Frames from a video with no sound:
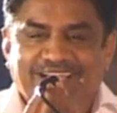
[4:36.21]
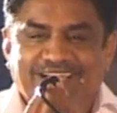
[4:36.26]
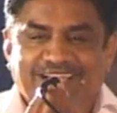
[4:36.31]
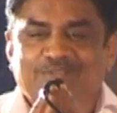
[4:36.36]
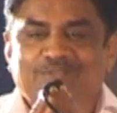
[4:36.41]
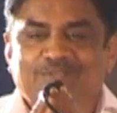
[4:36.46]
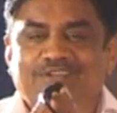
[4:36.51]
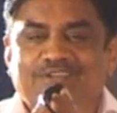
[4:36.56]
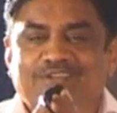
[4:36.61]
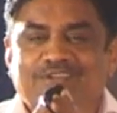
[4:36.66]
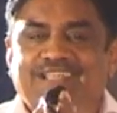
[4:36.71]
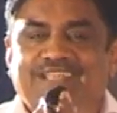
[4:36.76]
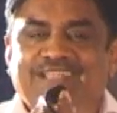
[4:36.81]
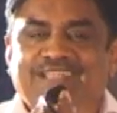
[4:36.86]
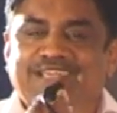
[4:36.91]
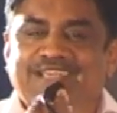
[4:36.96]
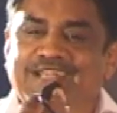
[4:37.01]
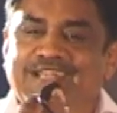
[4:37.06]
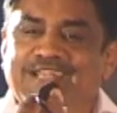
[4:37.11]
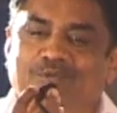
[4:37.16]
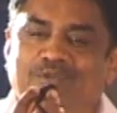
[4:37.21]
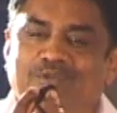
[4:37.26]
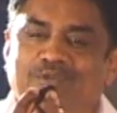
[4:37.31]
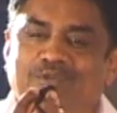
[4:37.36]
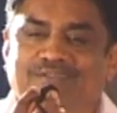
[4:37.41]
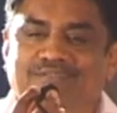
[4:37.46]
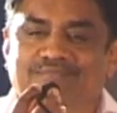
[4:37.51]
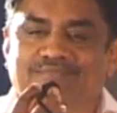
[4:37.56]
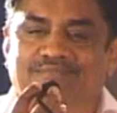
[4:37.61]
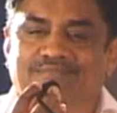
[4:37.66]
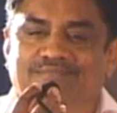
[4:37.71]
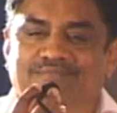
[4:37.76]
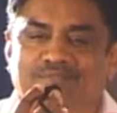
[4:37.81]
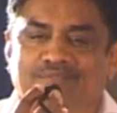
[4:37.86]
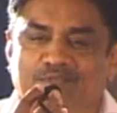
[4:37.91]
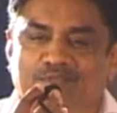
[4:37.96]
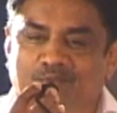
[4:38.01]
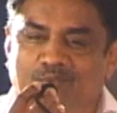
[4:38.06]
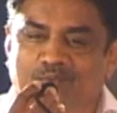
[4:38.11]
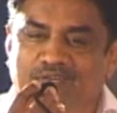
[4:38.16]
அது உங்களுக்கு எல்லாருக்கும் எல்லா ஊருக்கும்
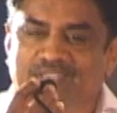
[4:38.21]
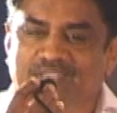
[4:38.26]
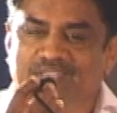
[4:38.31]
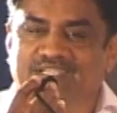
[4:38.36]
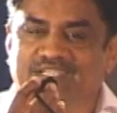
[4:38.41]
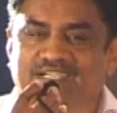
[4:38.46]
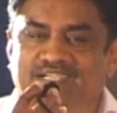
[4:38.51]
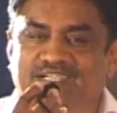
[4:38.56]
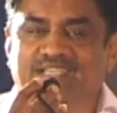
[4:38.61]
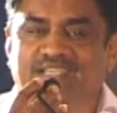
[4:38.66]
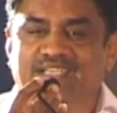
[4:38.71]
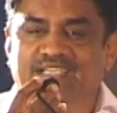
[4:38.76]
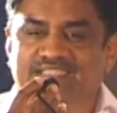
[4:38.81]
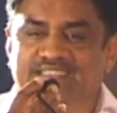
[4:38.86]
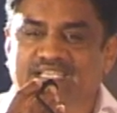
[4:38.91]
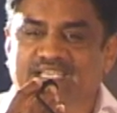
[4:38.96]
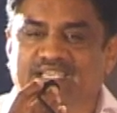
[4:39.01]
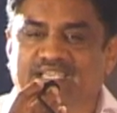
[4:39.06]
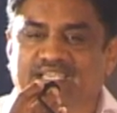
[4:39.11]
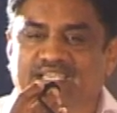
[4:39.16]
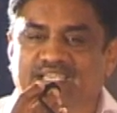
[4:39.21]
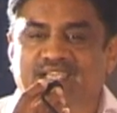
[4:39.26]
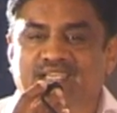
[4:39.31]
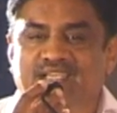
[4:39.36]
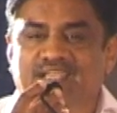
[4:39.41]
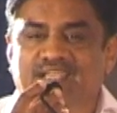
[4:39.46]
இந்த உலகத்துக்கு இசைக்கு